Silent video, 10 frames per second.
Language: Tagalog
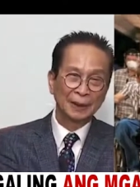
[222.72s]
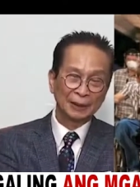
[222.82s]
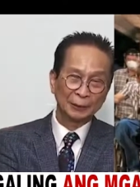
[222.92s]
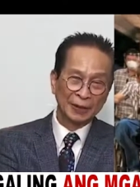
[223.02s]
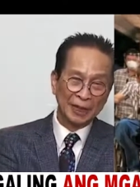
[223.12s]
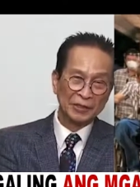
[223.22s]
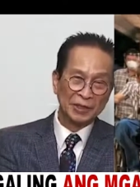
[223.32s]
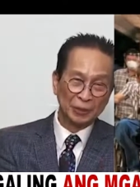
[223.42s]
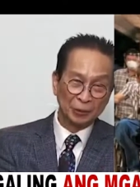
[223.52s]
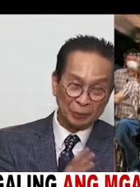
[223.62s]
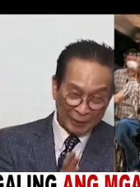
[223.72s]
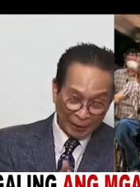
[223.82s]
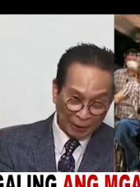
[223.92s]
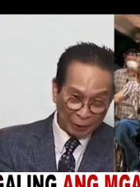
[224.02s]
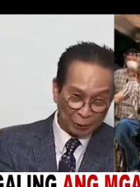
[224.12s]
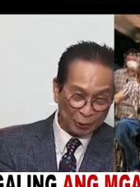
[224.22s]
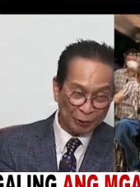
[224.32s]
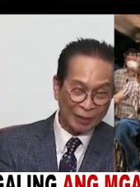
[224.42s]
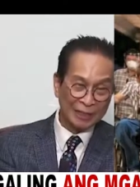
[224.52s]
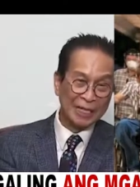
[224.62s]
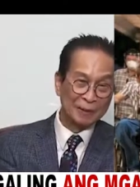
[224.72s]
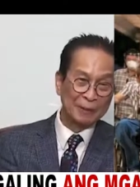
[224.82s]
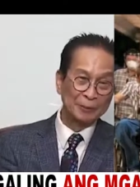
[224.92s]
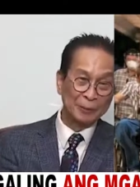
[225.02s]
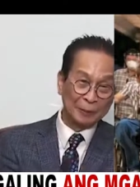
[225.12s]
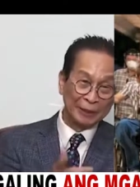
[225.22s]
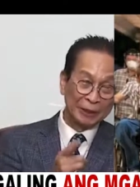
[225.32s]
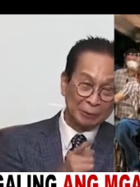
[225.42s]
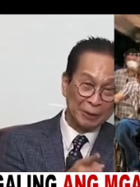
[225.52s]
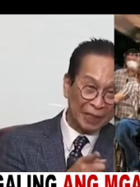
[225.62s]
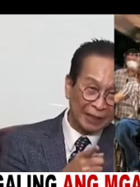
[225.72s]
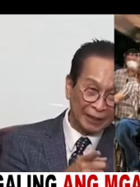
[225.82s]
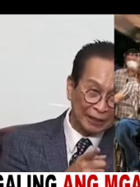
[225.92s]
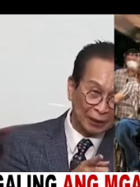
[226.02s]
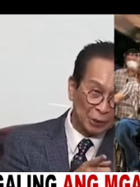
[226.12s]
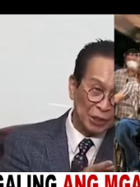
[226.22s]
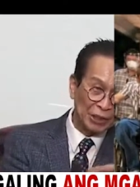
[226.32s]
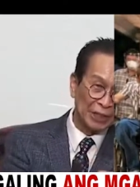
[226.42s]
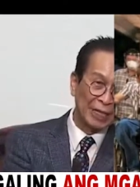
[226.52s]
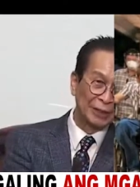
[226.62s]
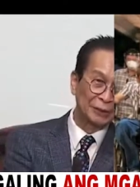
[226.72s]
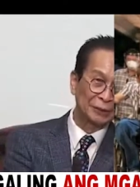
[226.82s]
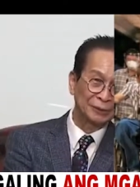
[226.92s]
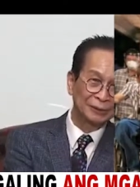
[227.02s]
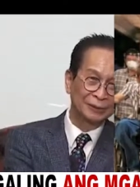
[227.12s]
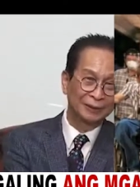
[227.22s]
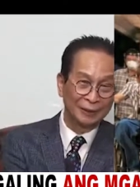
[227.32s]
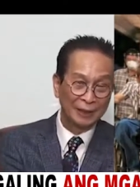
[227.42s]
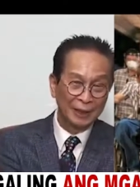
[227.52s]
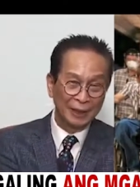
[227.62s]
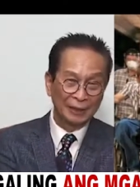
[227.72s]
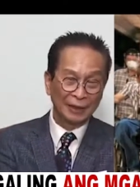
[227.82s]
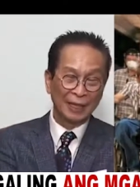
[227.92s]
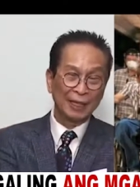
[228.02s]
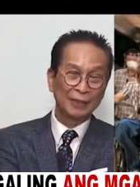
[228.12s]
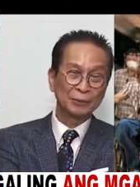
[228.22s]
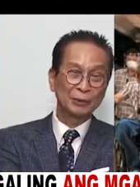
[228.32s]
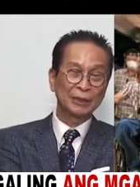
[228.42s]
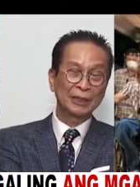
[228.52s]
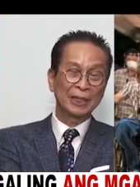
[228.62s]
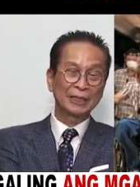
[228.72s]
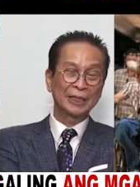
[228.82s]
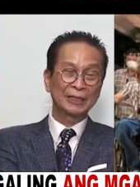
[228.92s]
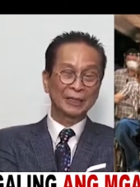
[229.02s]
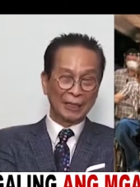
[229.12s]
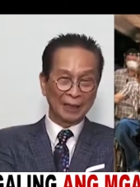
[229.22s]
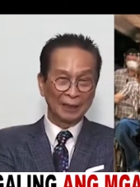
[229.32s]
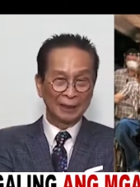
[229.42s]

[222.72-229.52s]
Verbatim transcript: at when I say gobyerno, kasama po pati yung mga kritiko sa Senado. Nakakalimutan yata nila